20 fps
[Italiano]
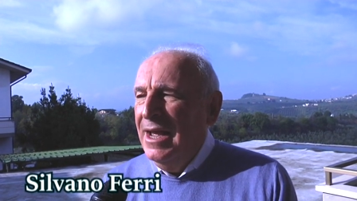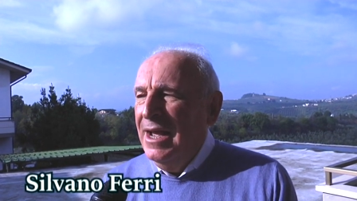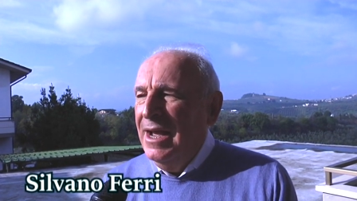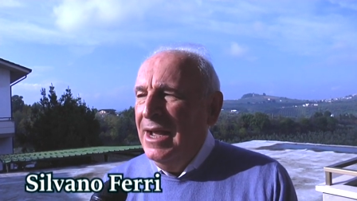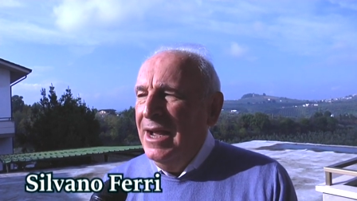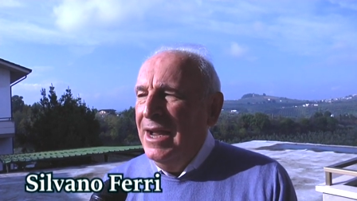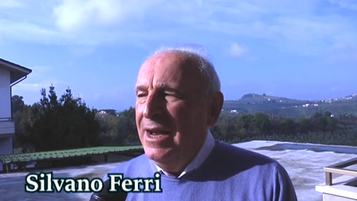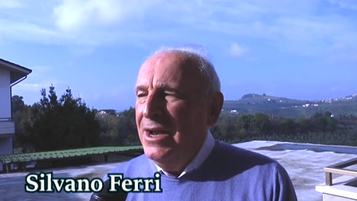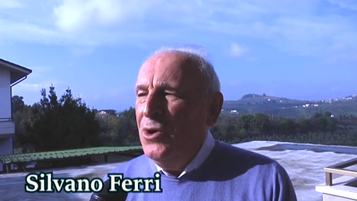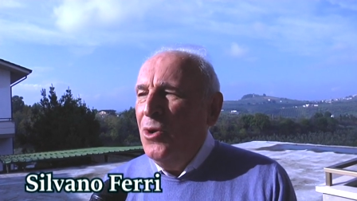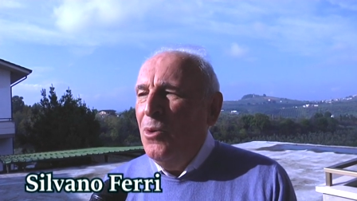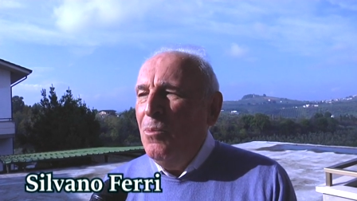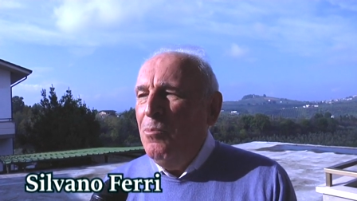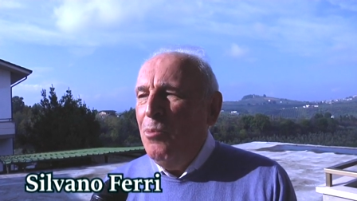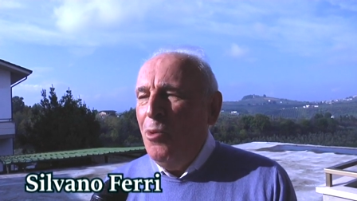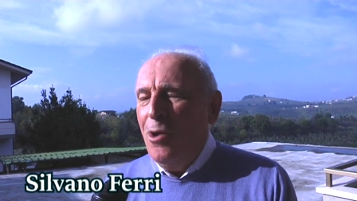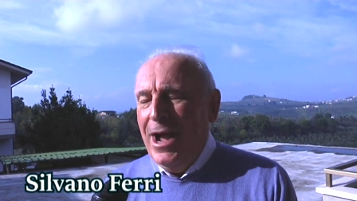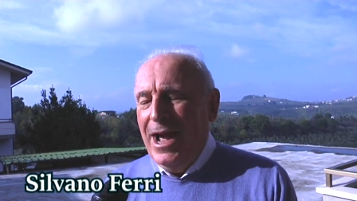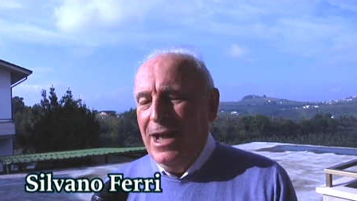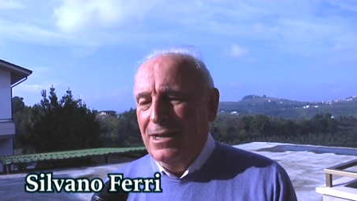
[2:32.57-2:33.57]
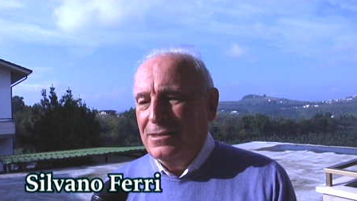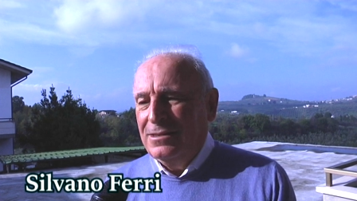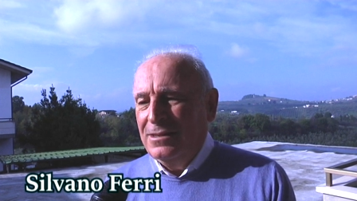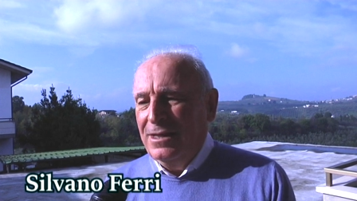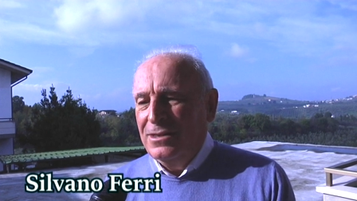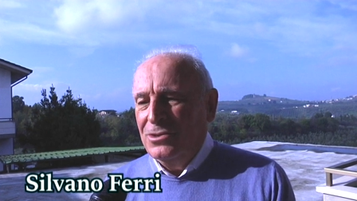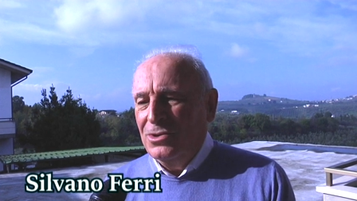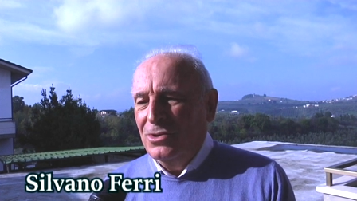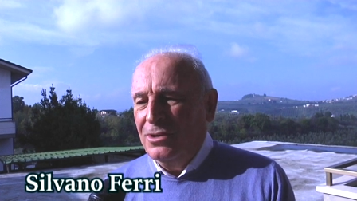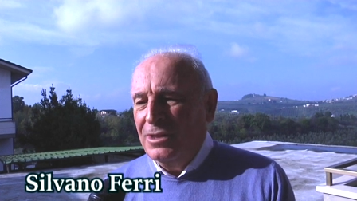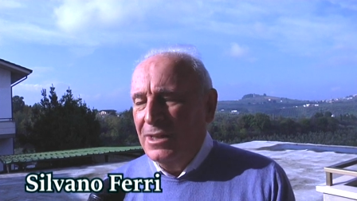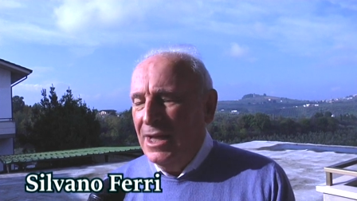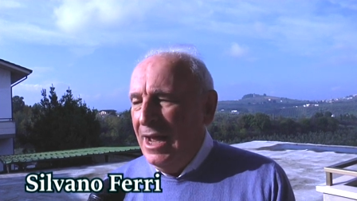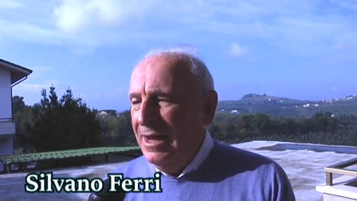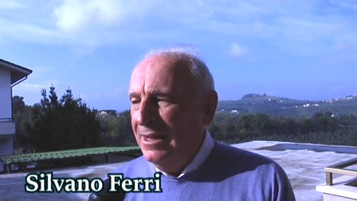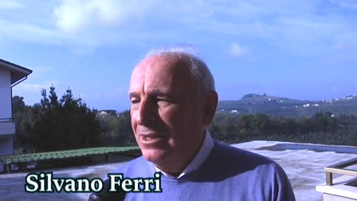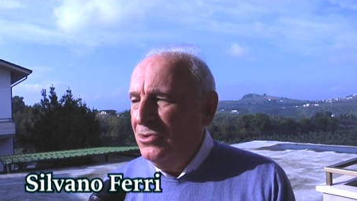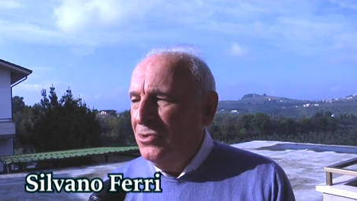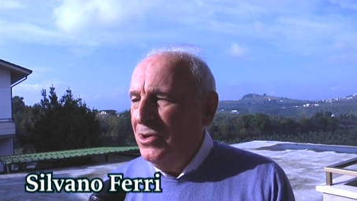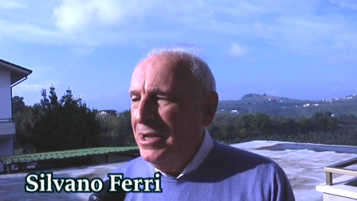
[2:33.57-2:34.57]
eh, non può essere
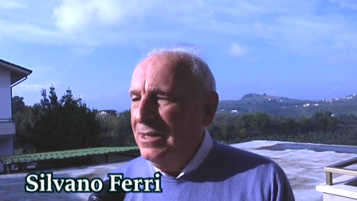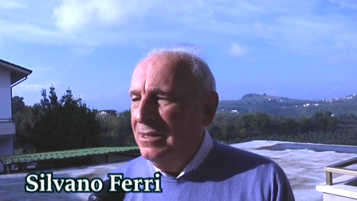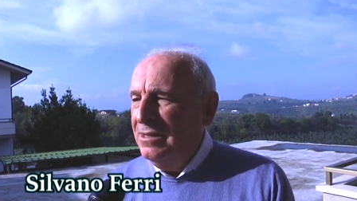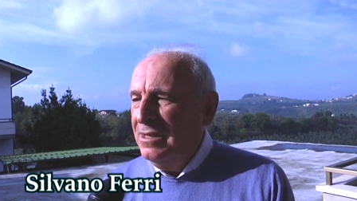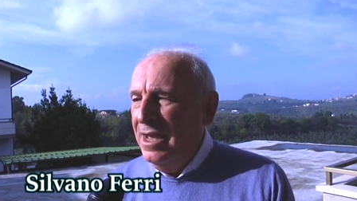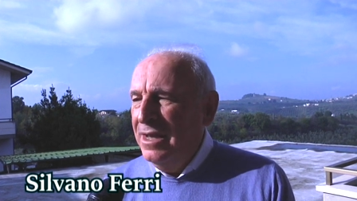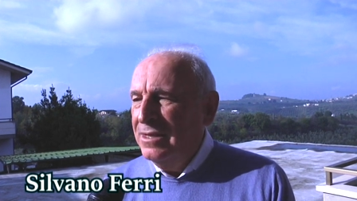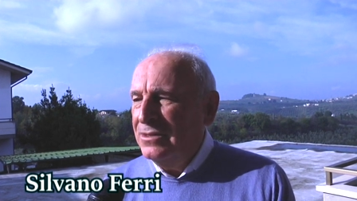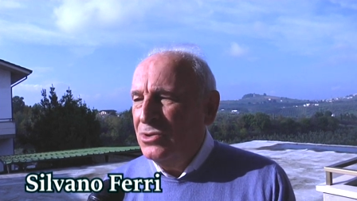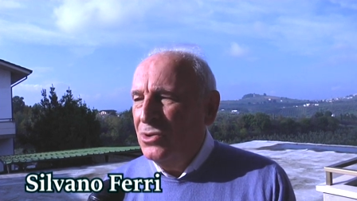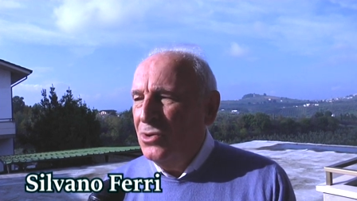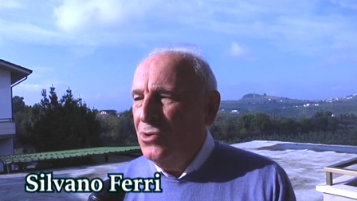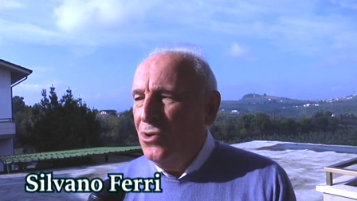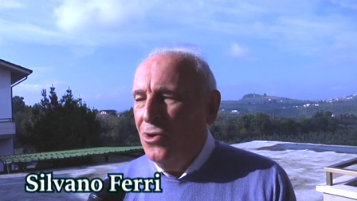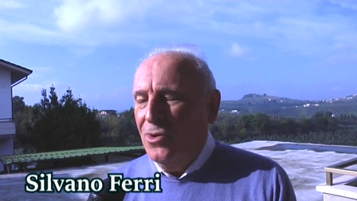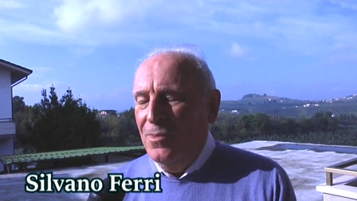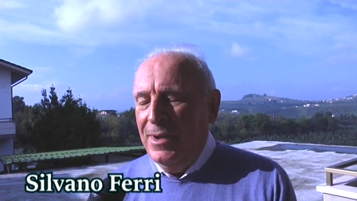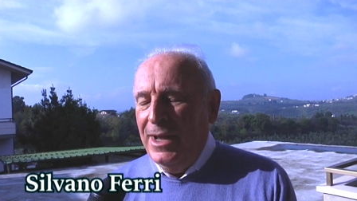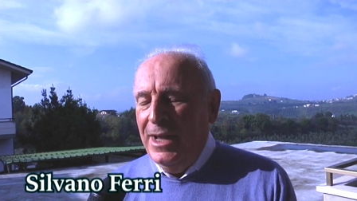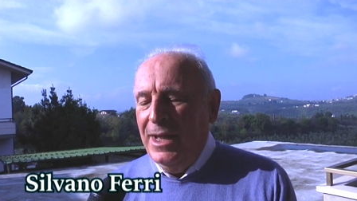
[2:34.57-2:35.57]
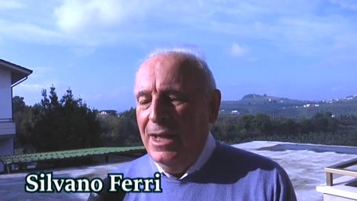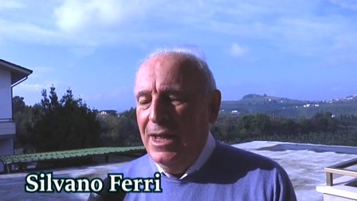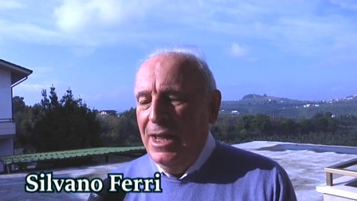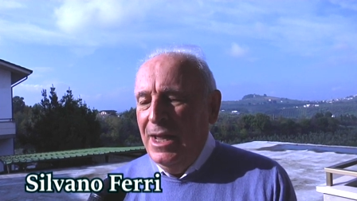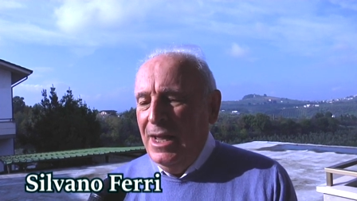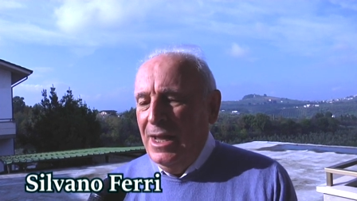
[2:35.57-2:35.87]
soltanto inteso come